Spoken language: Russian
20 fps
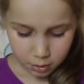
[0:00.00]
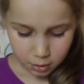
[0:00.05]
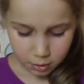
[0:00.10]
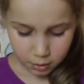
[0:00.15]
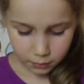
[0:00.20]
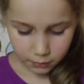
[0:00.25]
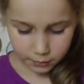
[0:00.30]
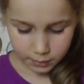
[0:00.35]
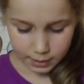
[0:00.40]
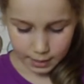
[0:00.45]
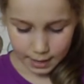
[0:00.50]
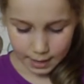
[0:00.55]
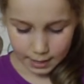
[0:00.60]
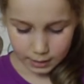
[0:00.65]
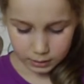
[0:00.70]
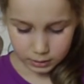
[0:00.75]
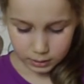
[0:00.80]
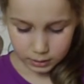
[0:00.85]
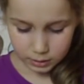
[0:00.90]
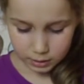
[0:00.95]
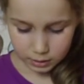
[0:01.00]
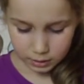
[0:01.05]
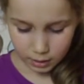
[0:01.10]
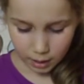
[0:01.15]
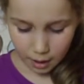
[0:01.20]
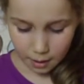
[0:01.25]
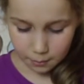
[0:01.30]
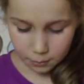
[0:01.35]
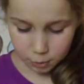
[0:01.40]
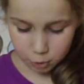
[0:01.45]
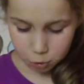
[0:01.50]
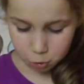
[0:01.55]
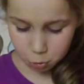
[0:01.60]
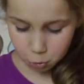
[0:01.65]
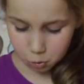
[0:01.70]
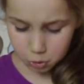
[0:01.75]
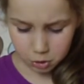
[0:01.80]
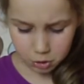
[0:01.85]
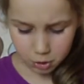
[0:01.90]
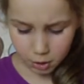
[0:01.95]
является самой
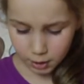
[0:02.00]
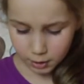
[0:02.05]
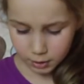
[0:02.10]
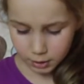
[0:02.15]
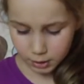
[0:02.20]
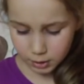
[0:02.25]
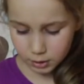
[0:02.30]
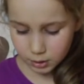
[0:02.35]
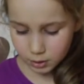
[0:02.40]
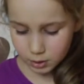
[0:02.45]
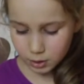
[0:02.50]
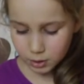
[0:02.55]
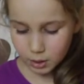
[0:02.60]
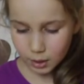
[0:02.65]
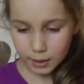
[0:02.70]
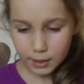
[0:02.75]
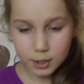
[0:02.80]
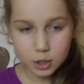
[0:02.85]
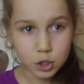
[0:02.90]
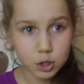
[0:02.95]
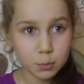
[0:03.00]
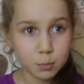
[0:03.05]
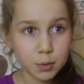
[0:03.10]
что ни на есть настоящей